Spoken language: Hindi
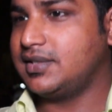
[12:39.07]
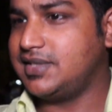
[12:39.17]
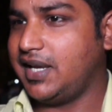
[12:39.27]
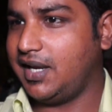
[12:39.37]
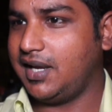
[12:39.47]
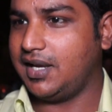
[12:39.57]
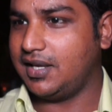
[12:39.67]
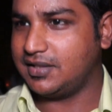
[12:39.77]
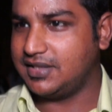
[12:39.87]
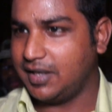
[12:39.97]
जय
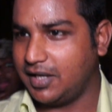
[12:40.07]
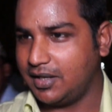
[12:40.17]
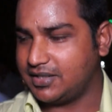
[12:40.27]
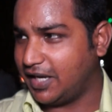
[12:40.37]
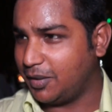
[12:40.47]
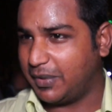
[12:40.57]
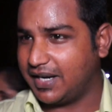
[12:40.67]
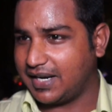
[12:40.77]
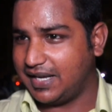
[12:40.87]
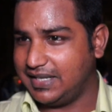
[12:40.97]
जय जय
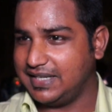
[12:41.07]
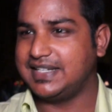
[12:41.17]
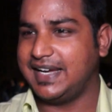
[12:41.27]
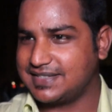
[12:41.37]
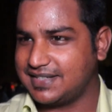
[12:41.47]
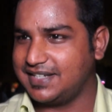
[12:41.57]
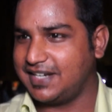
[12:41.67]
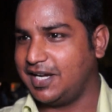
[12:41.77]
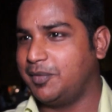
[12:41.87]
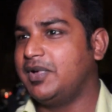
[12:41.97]
माँ काली जय श्री
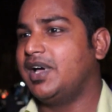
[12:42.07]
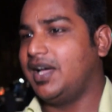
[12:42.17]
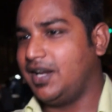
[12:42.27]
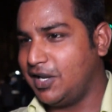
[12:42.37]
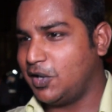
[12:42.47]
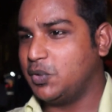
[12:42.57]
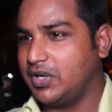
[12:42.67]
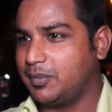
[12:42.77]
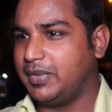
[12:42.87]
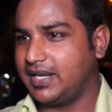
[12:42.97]
राम अल्लाह
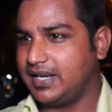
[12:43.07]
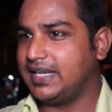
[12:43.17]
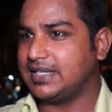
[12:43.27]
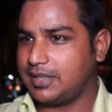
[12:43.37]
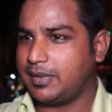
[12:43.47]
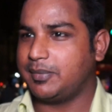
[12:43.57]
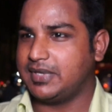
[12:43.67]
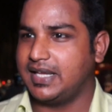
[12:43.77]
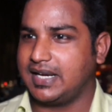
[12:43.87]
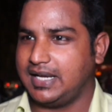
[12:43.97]
अकबर ये सब आपने
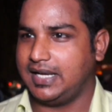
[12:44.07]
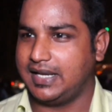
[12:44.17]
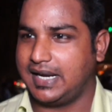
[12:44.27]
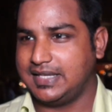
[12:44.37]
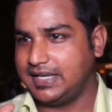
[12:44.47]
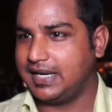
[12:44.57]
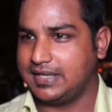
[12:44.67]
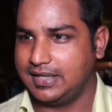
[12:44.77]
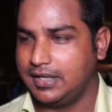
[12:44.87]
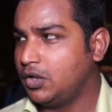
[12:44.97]
देखा है राधे
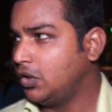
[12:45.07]
राधे